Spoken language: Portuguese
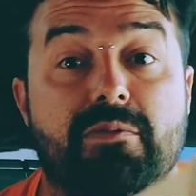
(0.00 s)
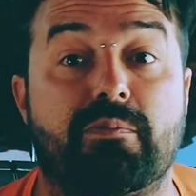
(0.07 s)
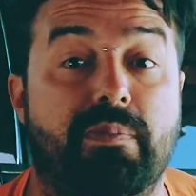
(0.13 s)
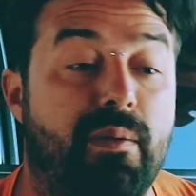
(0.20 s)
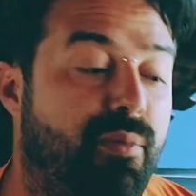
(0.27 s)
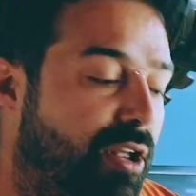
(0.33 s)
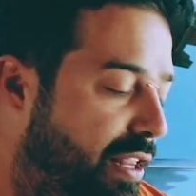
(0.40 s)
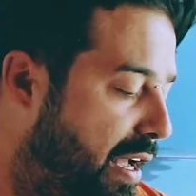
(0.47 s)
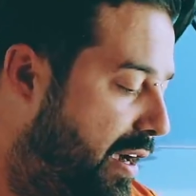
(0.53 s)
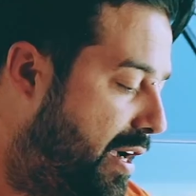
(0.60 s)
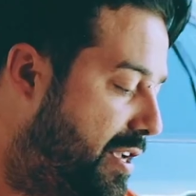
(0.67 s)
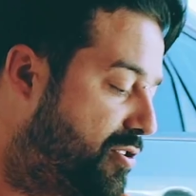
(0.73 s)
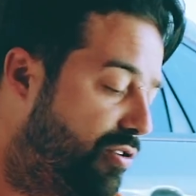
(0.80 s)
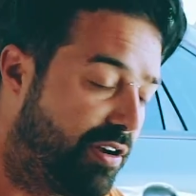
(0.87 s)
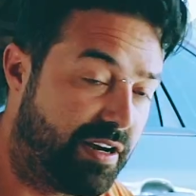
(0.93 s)
Pra botar com a
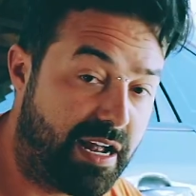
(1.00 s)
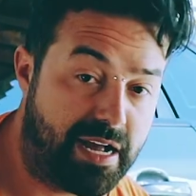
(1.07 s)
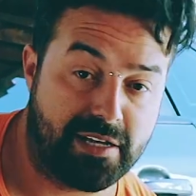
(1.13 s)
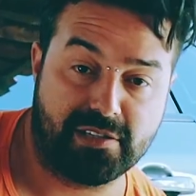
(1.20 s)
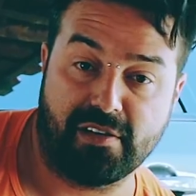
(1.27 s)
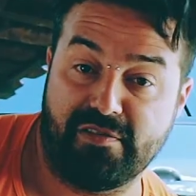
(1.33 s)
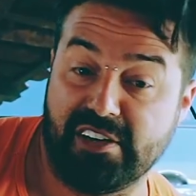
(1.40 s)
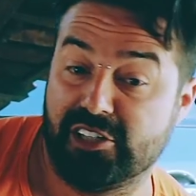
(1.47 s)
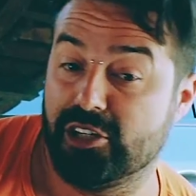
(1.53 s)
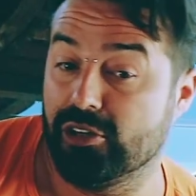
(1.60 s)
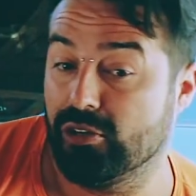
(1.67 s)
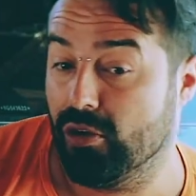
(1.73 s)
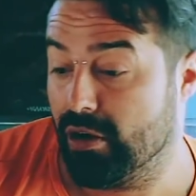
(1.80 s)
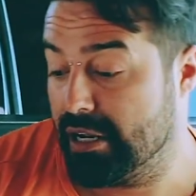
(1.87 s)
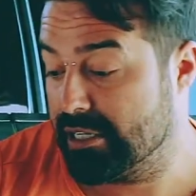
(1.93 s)
Indonésia,
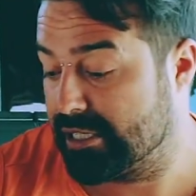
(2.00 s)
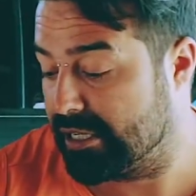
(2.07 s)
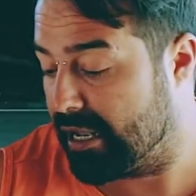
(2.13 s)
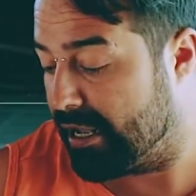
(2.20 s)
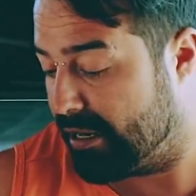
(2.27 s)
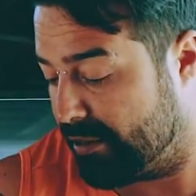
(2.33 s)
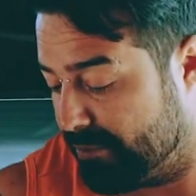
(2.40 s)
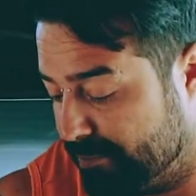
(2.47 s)
22, cara.